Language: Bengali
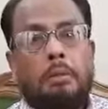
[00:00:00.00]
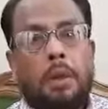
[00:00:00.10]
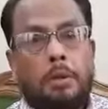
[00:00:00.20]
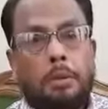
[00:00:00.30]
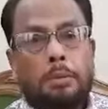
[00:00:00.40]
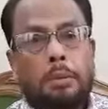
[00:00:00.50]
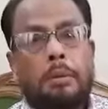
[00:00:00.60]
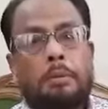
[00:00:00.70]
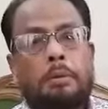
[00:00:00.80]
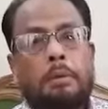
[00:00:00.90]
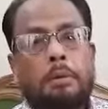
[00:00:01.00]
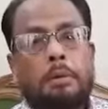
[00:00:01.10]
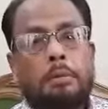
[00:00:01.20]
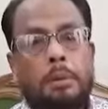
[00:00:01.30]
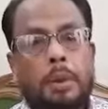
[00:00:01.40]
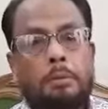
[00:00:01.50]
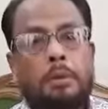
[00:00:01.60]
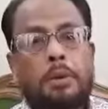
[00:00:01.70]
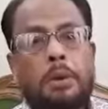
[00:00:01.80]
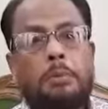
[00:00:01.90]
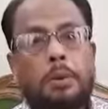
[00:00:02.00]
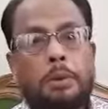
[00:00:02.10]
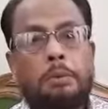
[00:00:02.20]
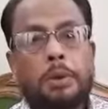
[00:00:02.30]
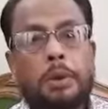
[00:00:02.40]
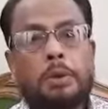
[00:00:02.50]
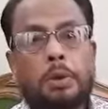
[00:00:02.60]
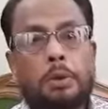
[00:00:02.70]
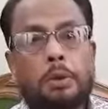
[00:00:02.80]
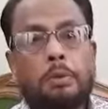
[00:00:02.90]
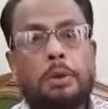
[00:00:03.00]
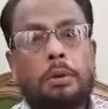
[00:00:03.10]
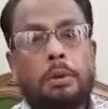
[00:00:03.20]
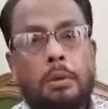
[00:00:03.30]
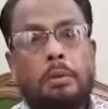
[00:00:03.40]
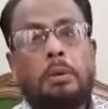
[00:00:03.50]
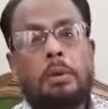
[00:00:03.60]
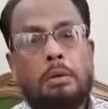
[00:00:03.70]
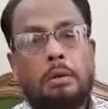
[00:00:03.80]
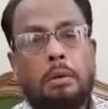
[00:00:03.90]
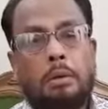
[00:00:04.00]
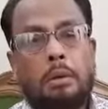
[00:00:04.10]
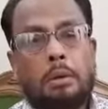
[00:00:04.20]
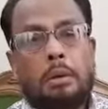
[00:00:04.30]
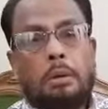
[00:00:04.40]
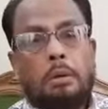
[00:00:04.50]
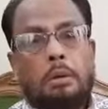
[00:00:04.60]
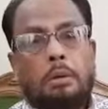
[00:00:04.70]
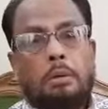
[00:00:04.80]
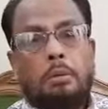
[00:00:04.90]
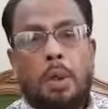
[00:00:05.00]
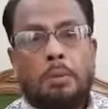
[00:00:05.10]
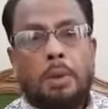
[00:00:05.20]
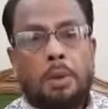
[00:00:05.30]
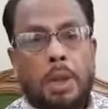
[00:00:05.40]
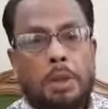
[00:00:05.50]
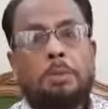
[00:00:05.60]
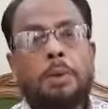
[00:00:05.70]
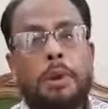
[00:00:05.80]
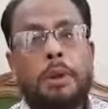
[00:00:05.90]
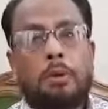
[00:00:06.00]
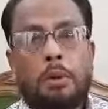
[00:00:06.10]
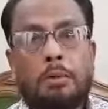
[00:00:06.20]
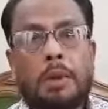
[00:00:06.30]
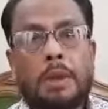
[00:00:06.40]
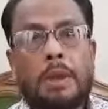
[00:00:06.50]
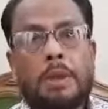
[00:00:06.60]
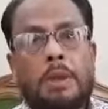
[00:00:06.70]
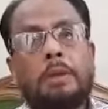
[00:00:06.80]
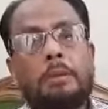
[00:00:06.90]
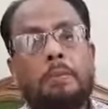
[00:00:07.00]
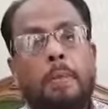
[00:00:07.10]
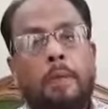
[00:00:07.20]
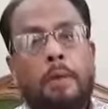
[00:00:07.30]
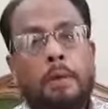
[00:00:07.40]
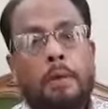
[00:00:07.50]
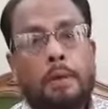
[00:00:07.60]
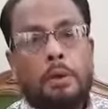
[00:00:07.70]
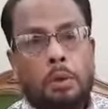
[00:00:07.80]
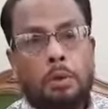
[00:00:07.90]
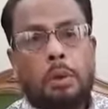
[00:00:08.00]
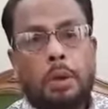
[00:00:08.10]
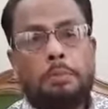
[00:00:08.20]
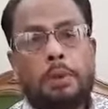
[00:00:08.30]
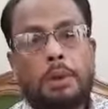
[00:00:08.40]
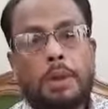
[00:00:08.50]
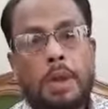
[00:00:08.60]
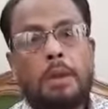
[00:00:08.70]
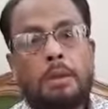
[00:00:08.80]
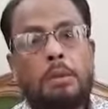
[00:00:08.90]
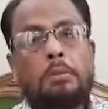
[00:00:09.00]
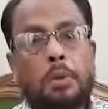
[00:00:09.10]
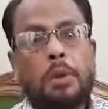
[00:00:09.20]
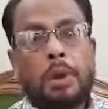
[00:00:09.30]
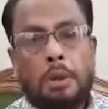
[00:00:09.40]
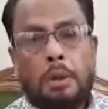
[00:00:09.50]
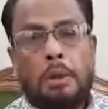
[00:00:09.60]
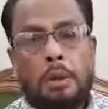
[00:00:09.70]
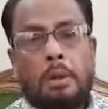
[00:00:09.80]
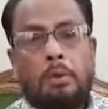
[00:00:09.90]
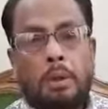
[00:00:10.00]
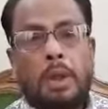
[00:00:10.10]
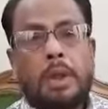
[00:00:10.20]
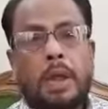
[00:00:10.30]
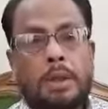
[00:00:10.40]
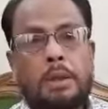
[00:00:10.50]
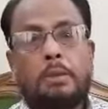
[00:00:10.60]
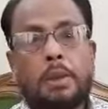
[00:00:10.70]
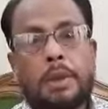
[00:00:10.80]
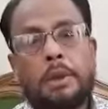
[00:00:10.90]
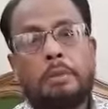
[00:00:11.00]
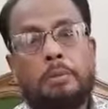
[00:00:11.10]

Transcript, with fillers: মাননীয় প্রধানমন্ত্রী মন্ত্রিপরিষদ সদস্যবৃন্দ এবং মহামান্য রাষ্ট্রপতিকে ধন্যবাদ জানাচ্ছি জনগণের প্রত্যাশা পূরণে ওনারা এই কাজটি করেছেন